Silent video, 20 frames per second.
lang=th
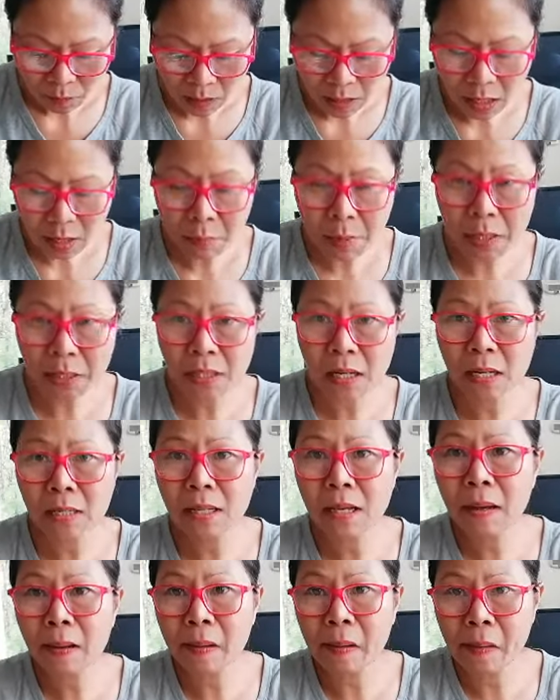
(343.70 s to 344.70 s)
หาผักไทย
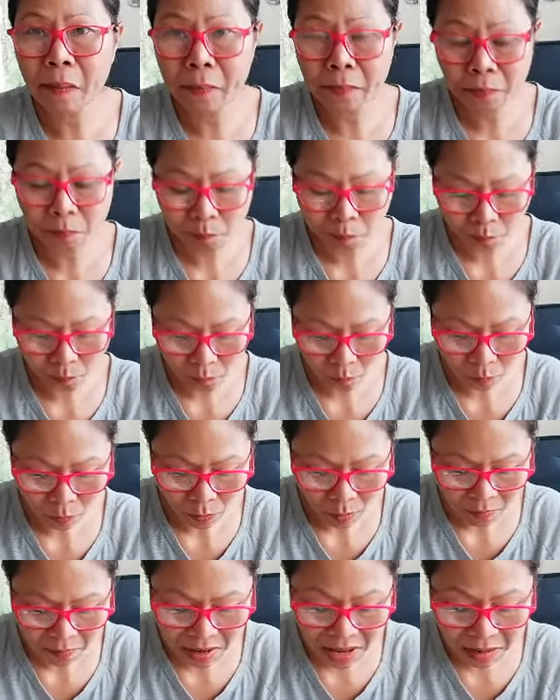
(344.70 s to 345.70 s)
ยากค่ะ
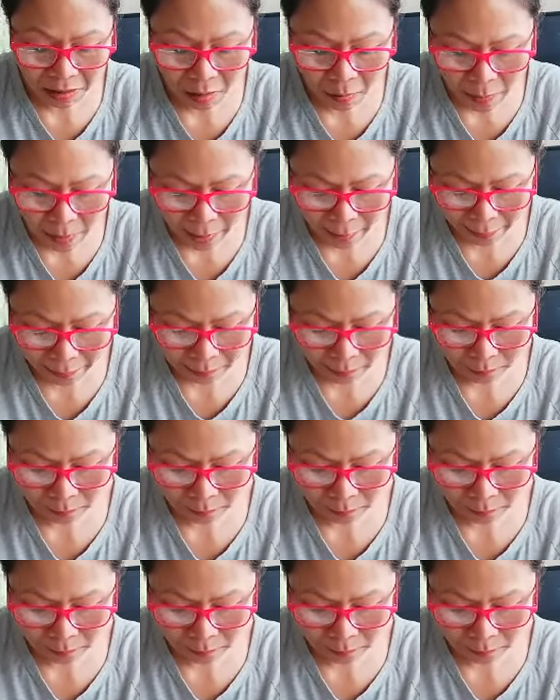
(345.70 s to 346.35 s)
แพงก็แพง